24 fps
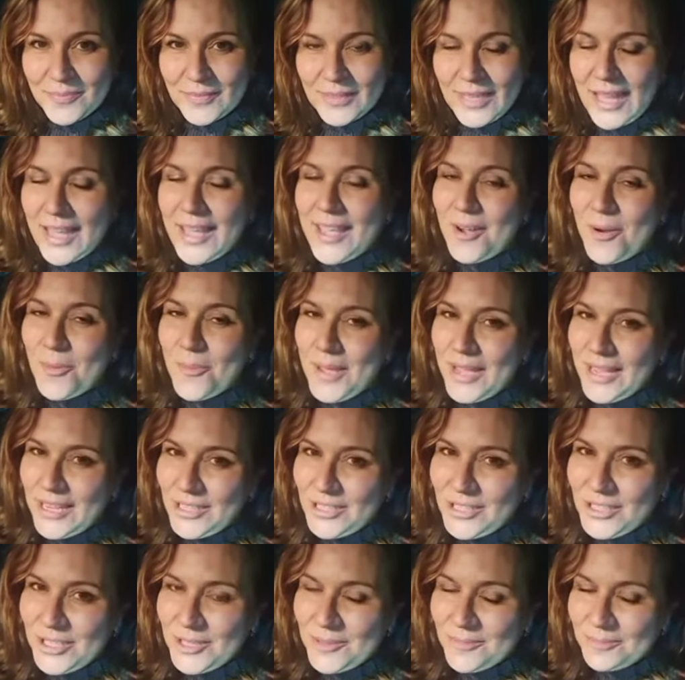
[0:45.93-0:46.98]

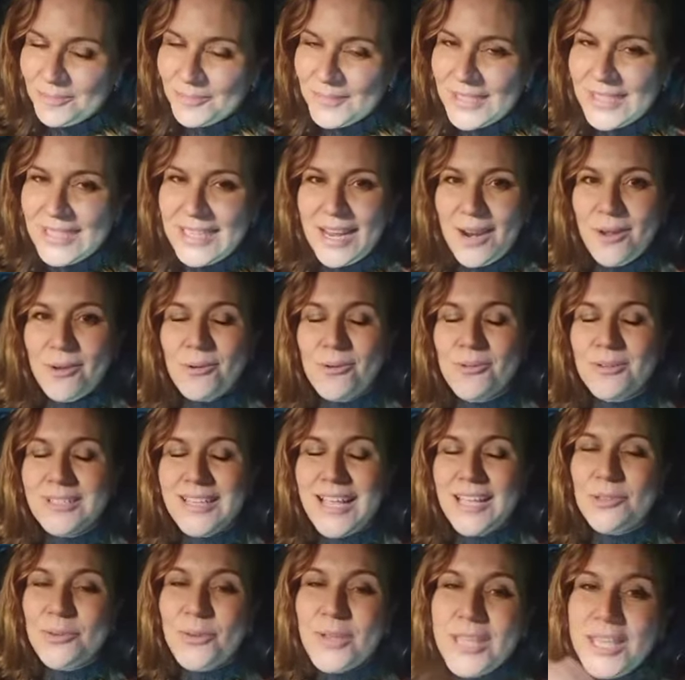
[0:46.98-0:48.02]
Realmente Será um
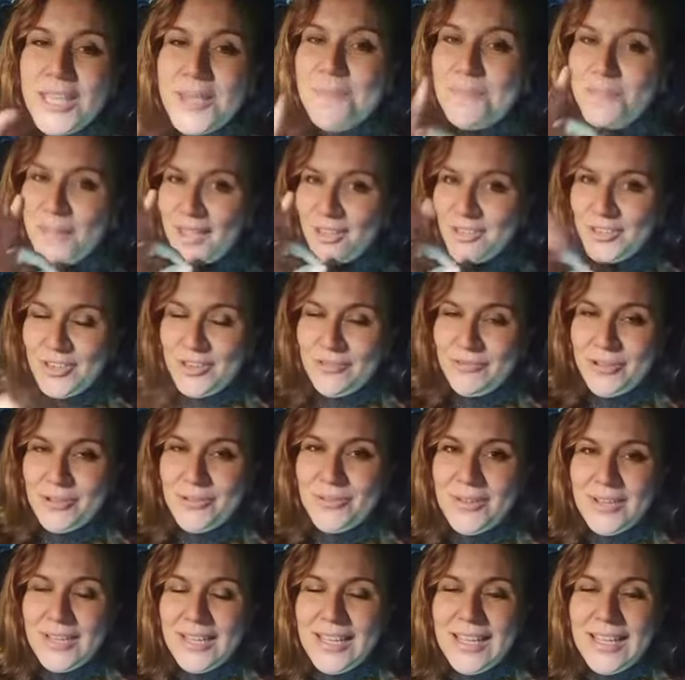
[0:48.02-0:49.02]
concerto imperdível.